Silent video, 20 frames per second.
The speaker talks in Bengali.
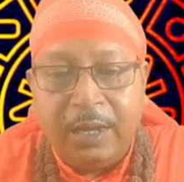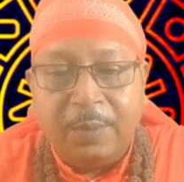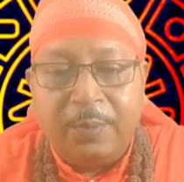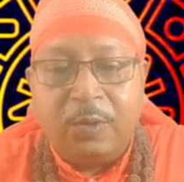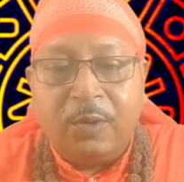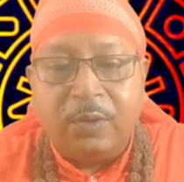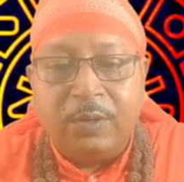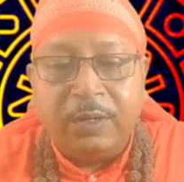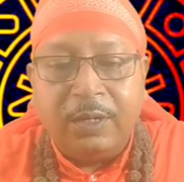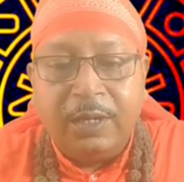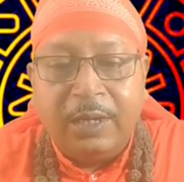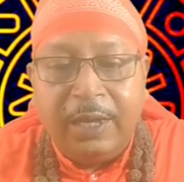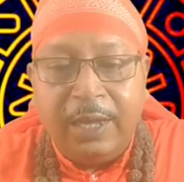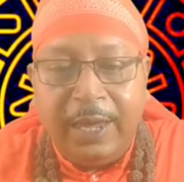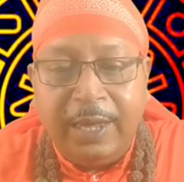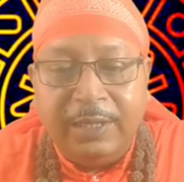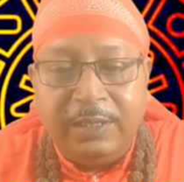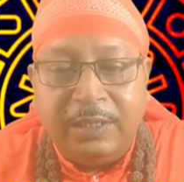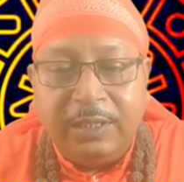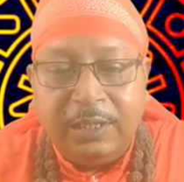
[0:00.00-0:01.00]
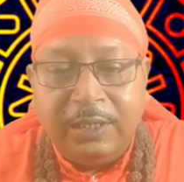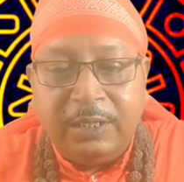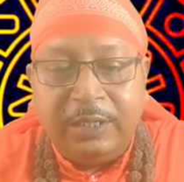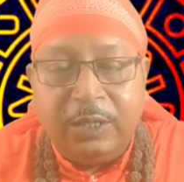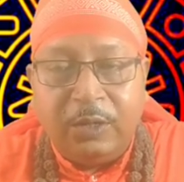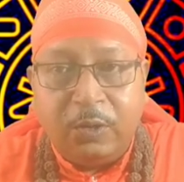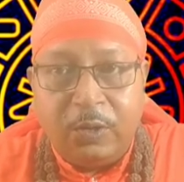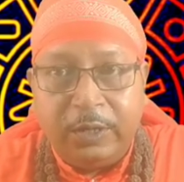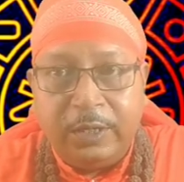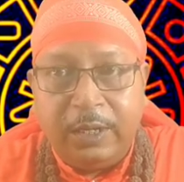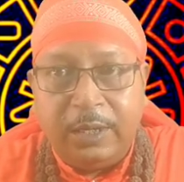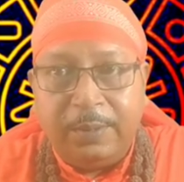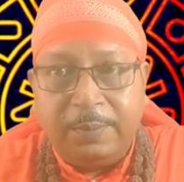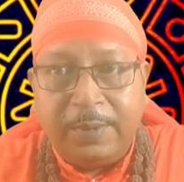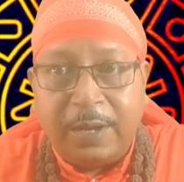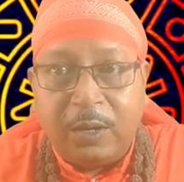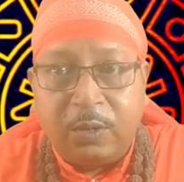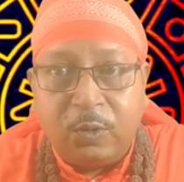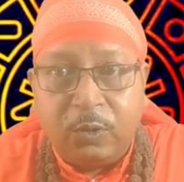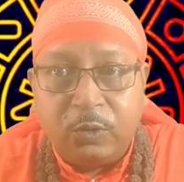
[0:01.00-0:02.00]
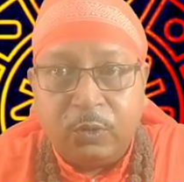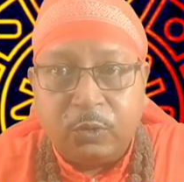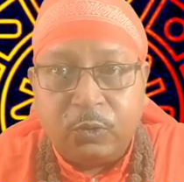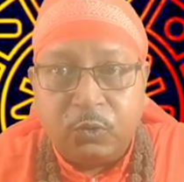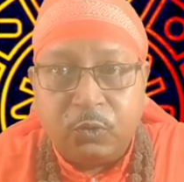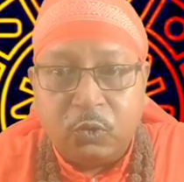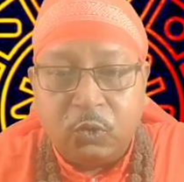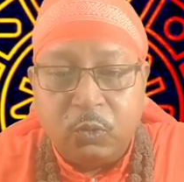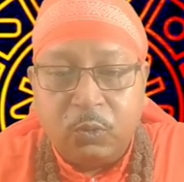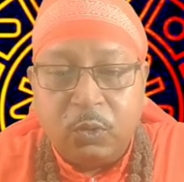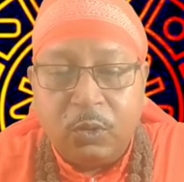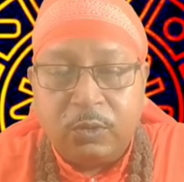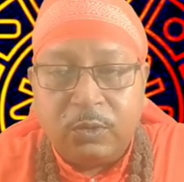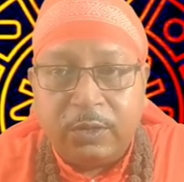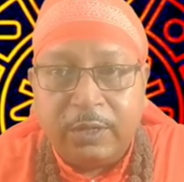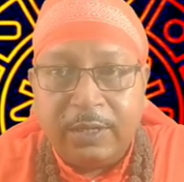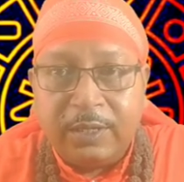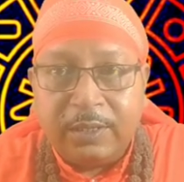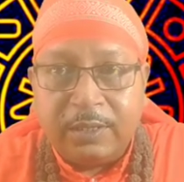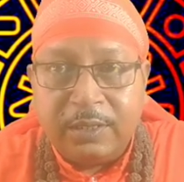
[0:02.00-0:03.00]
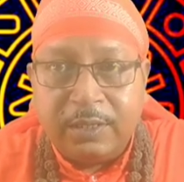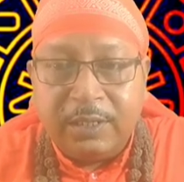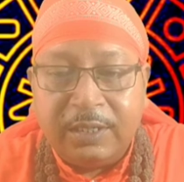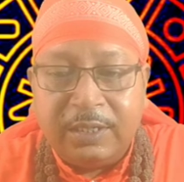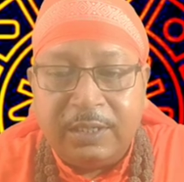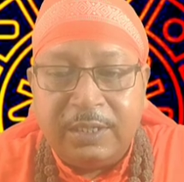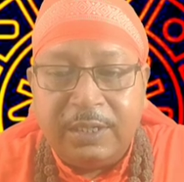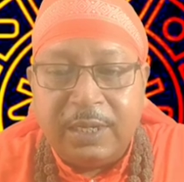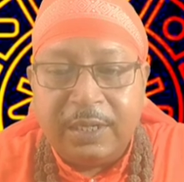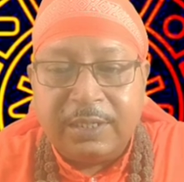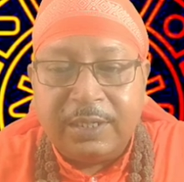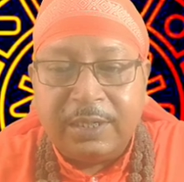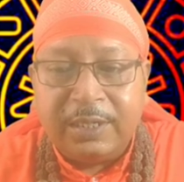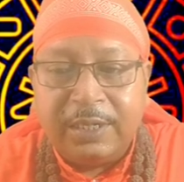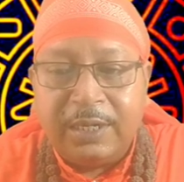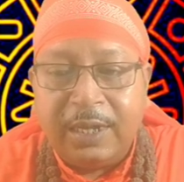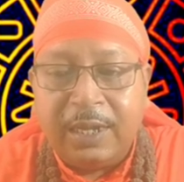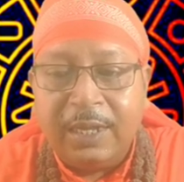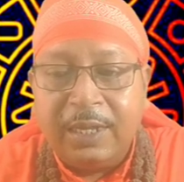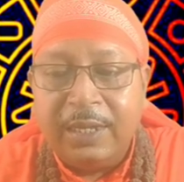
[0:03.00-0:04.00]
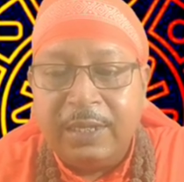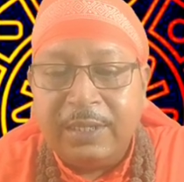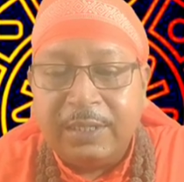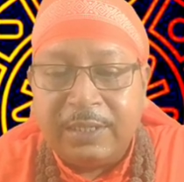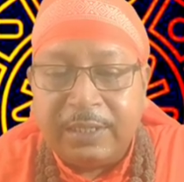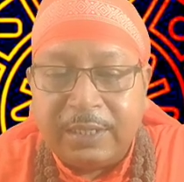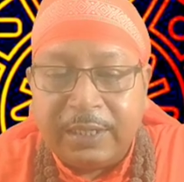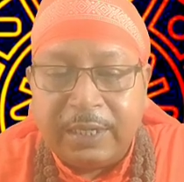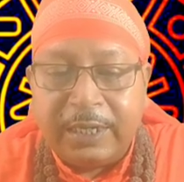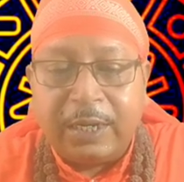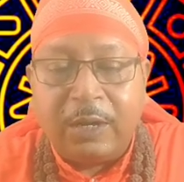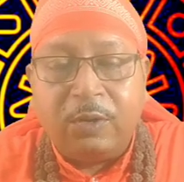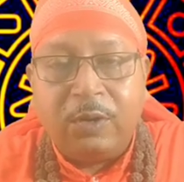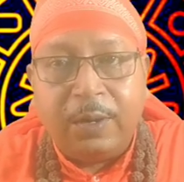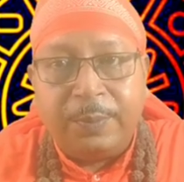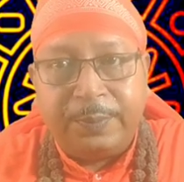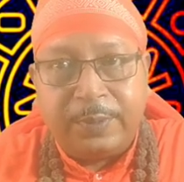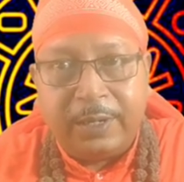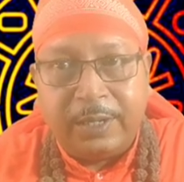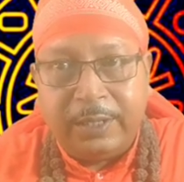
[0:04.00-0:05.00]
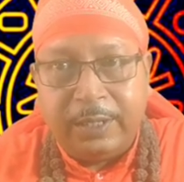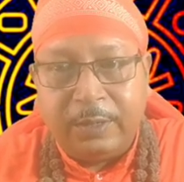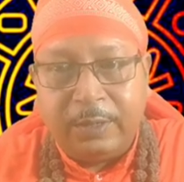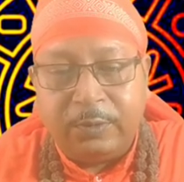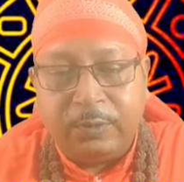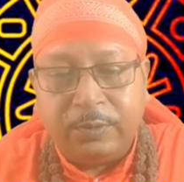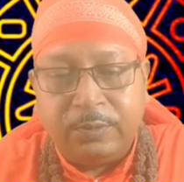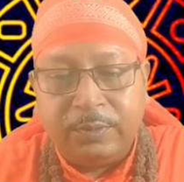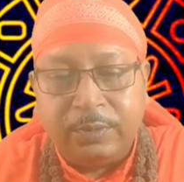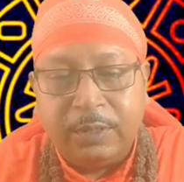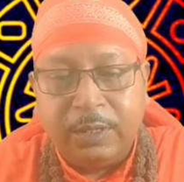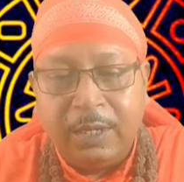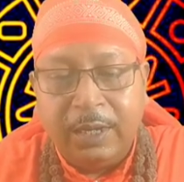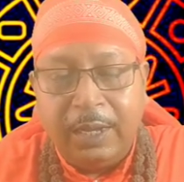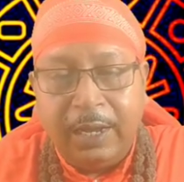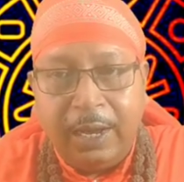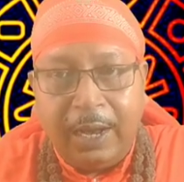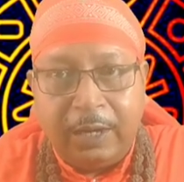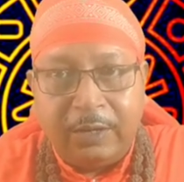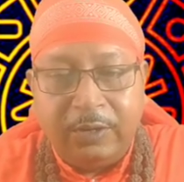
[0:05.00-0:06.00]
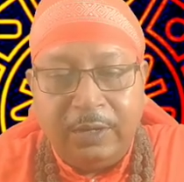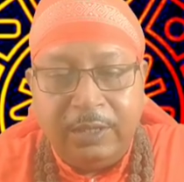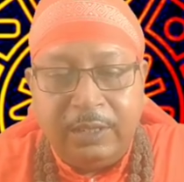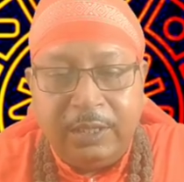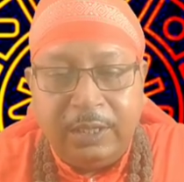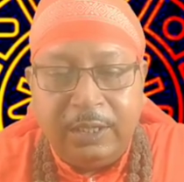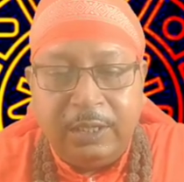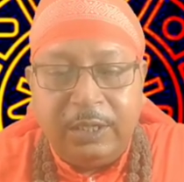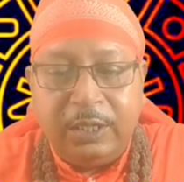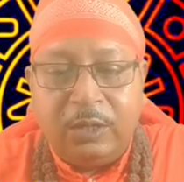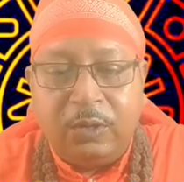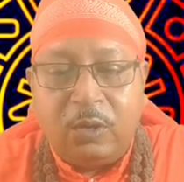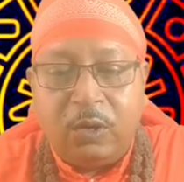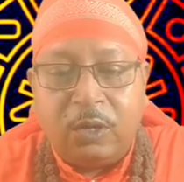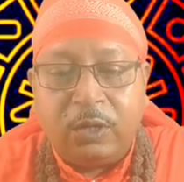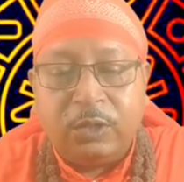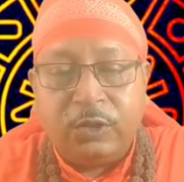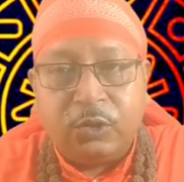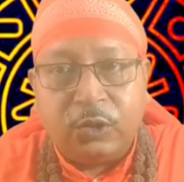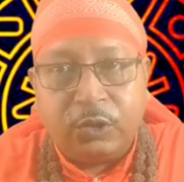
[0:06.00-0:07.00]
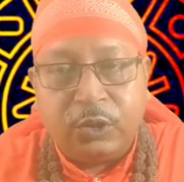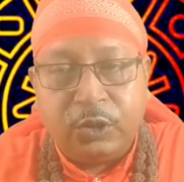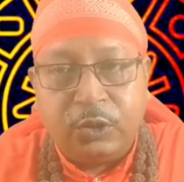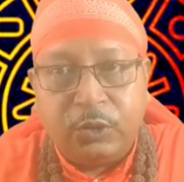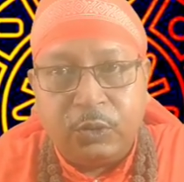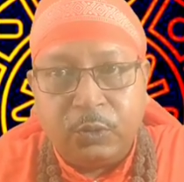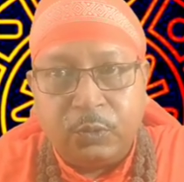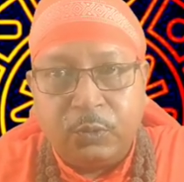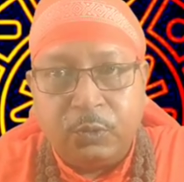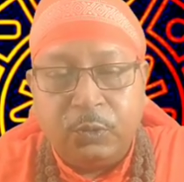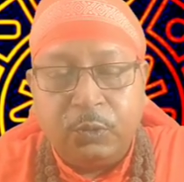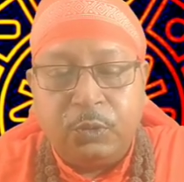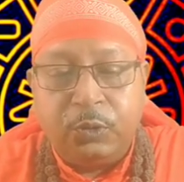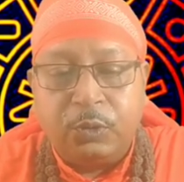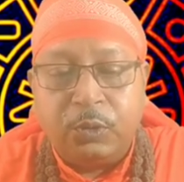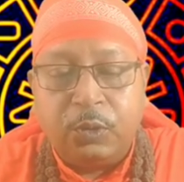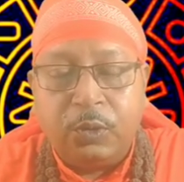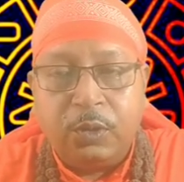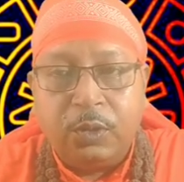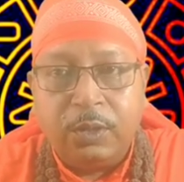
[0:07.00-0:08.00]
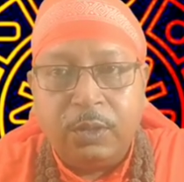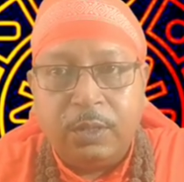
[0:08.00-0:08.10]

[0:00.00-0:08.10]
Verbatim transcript: এবং এই তিনটি ঘরে বা কোনো শুভ গ্রহের দৃষ্টি আছে কি না সেটাও আপনারা দেখুন কারণ এই তিনটি ঘর যথেষ্ট গুরুত্ব